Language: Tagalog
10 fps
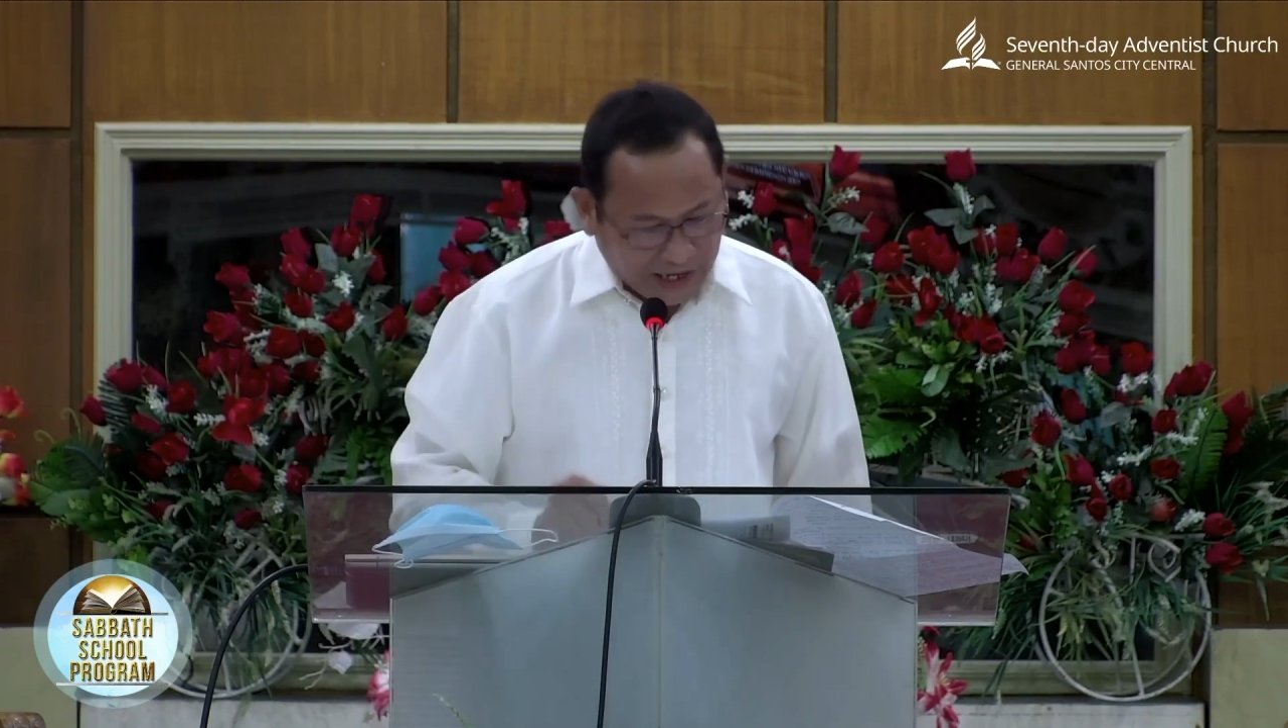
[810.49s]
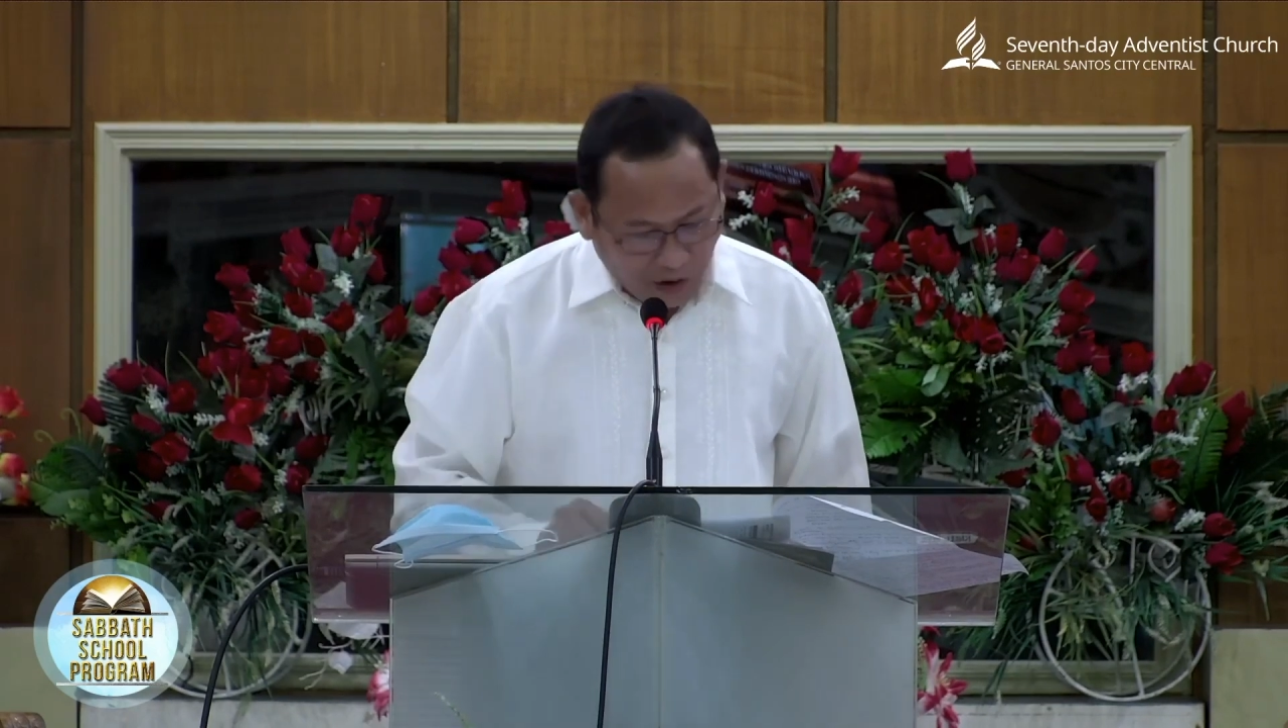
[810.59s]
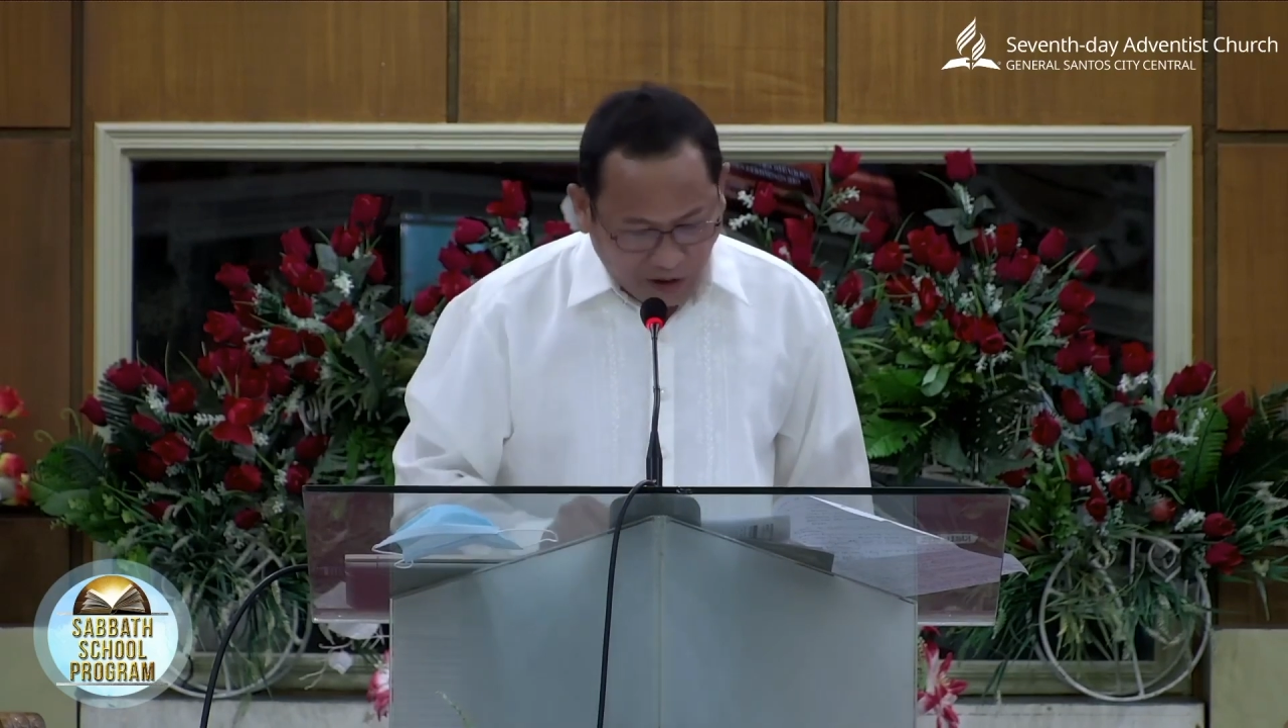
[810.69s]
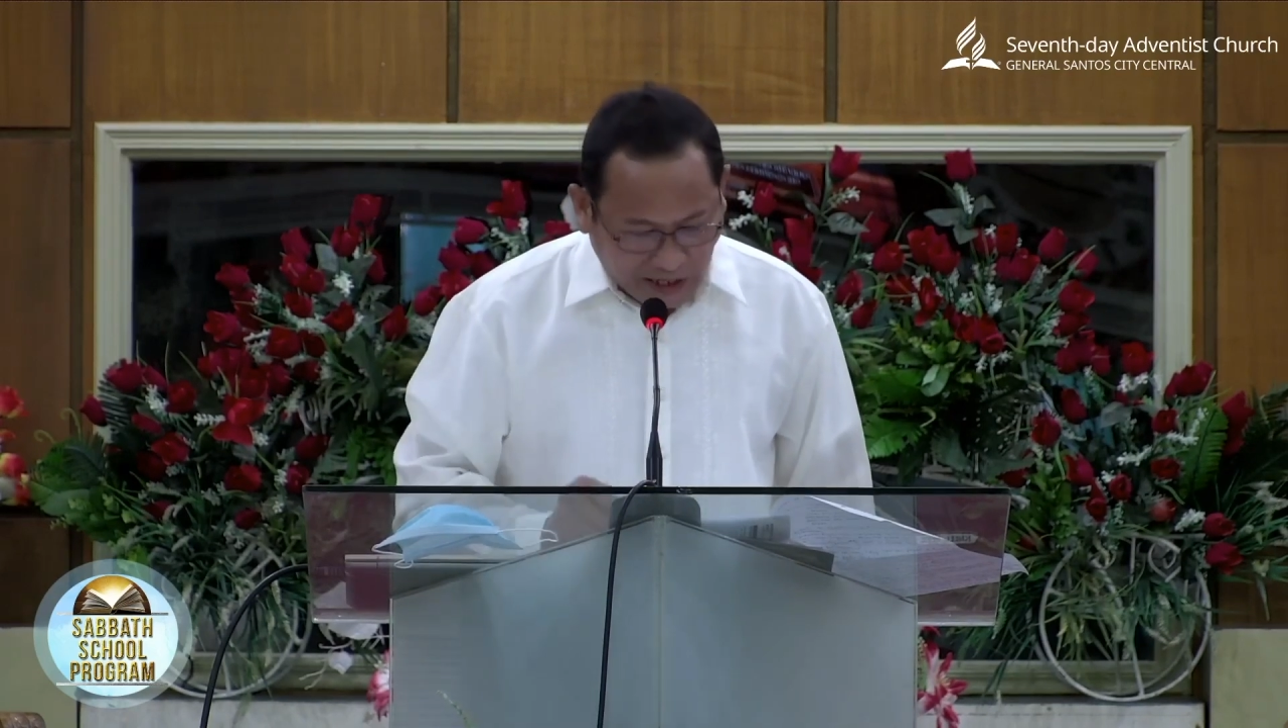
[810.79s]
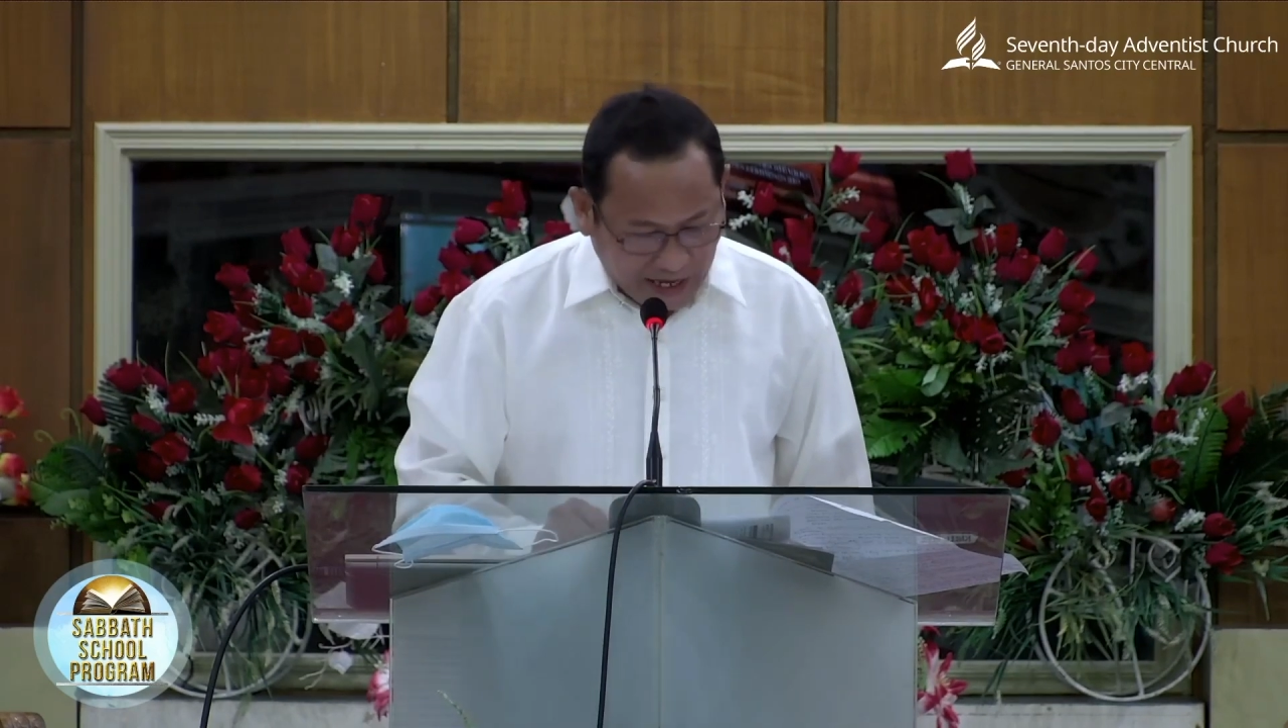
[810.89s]

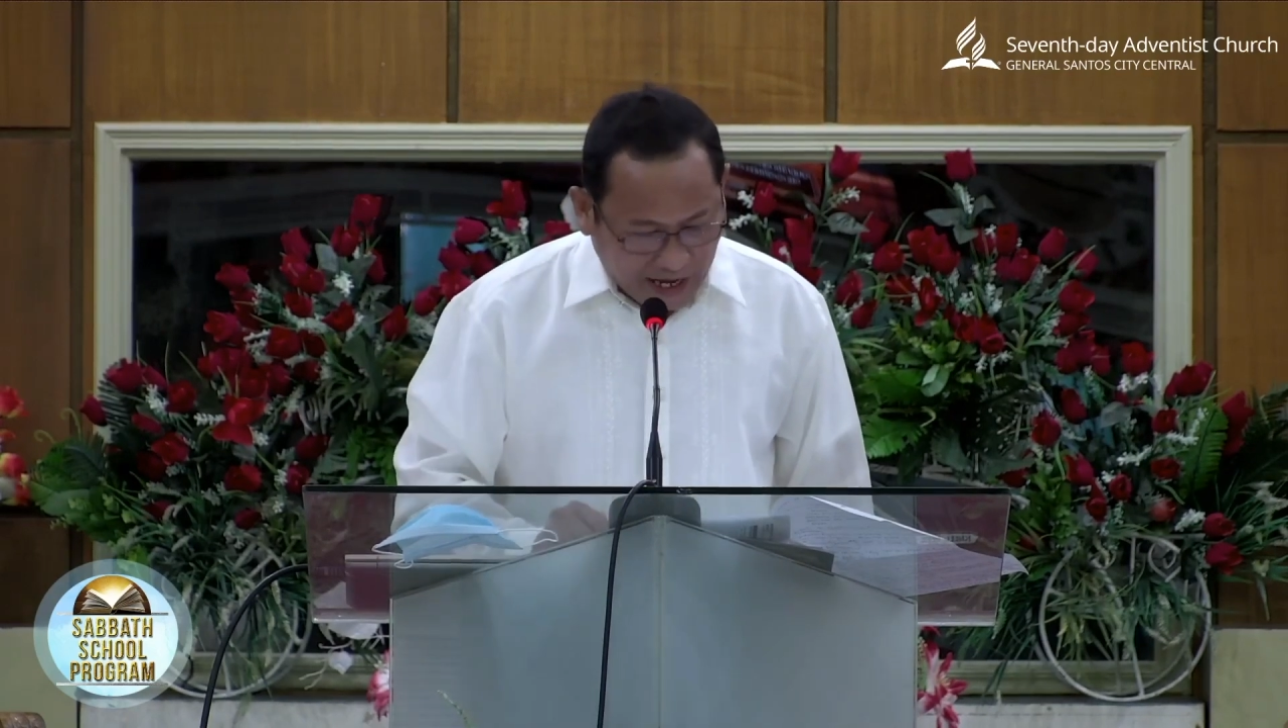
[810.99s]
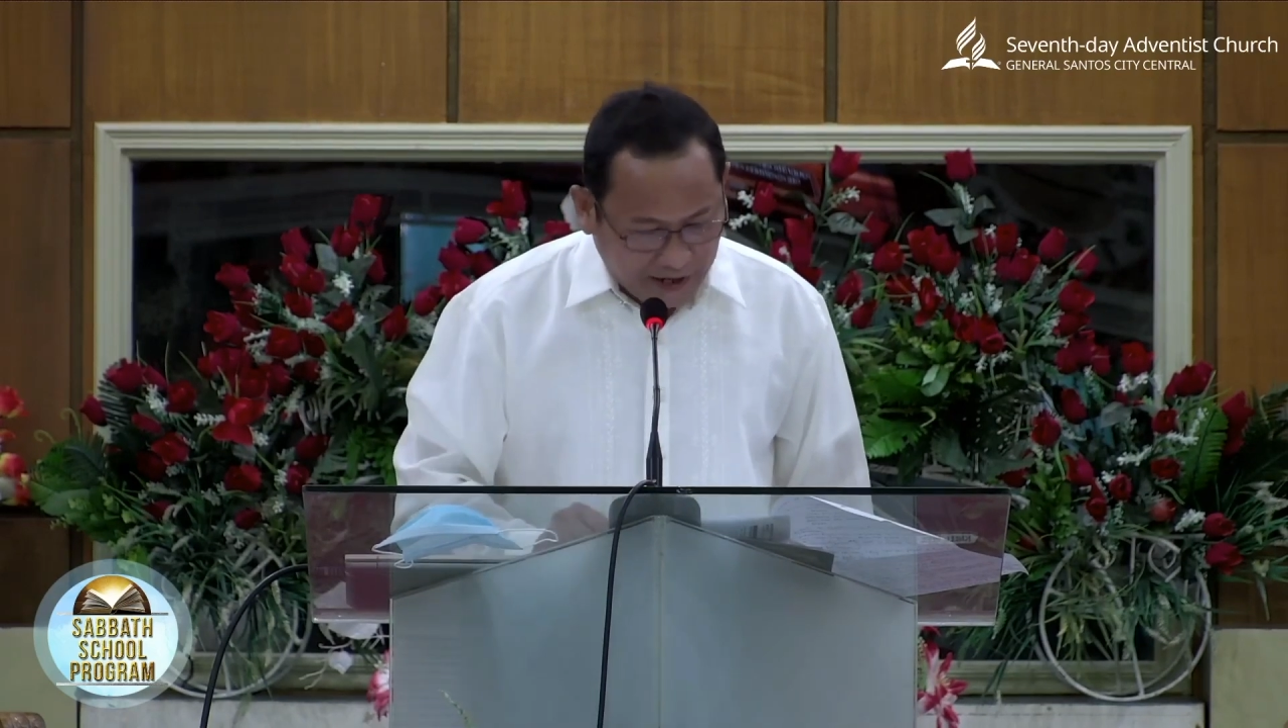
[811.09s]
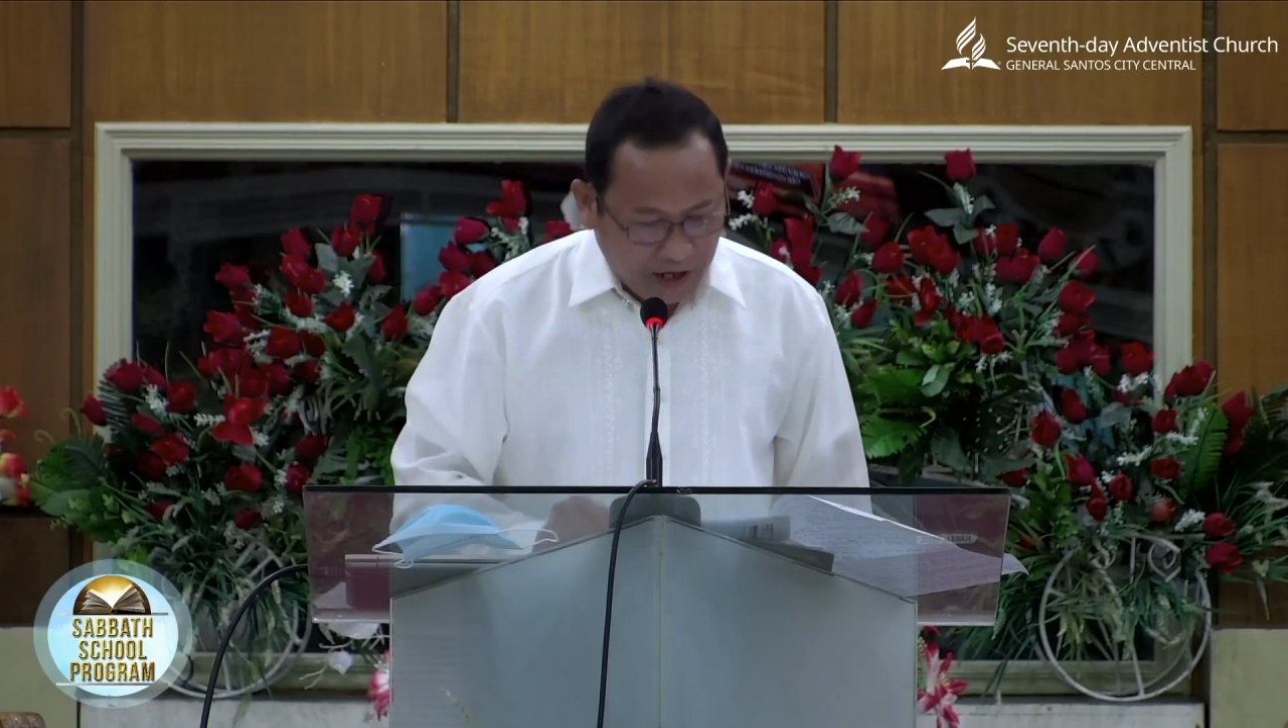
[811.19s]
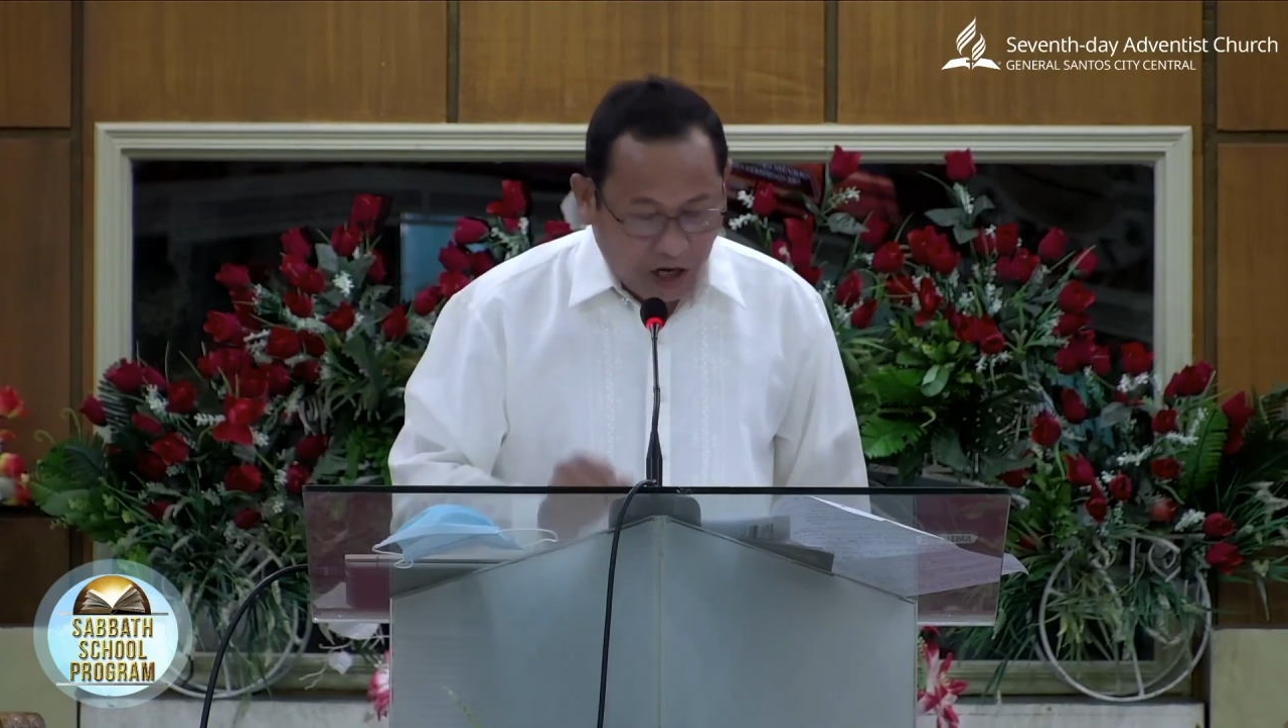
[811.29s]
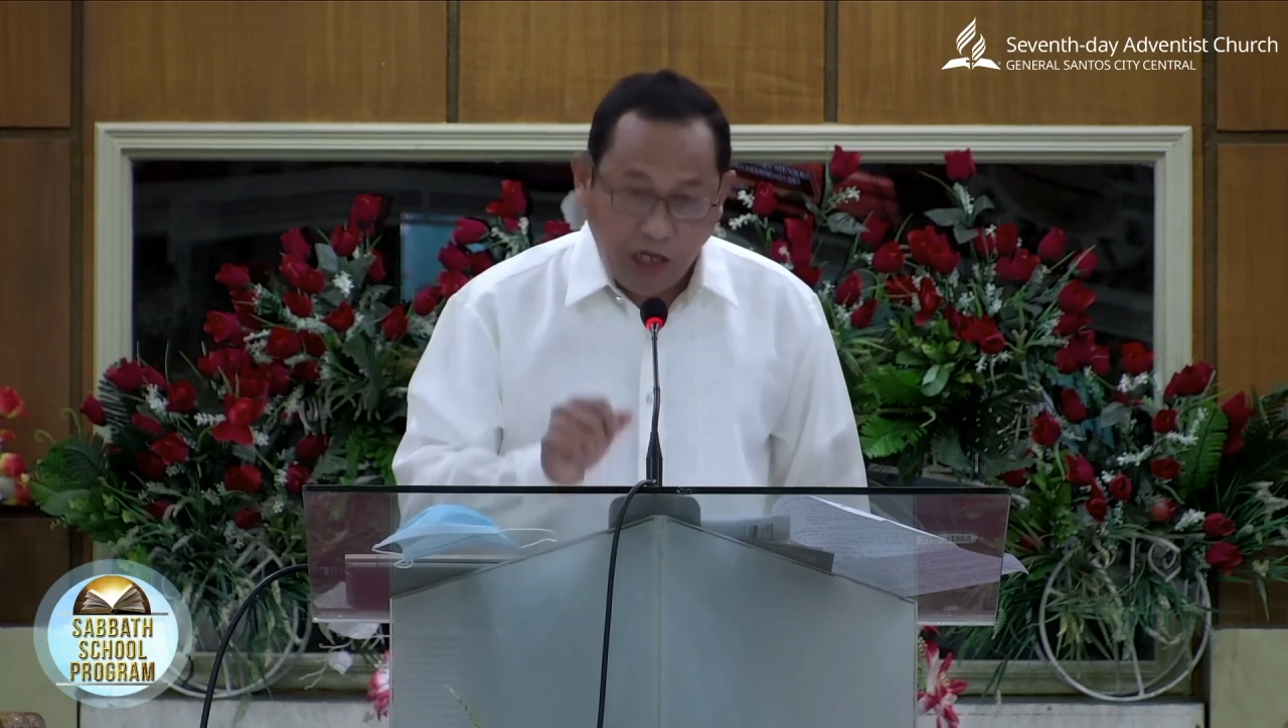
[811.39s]
nag-ingon kaniya.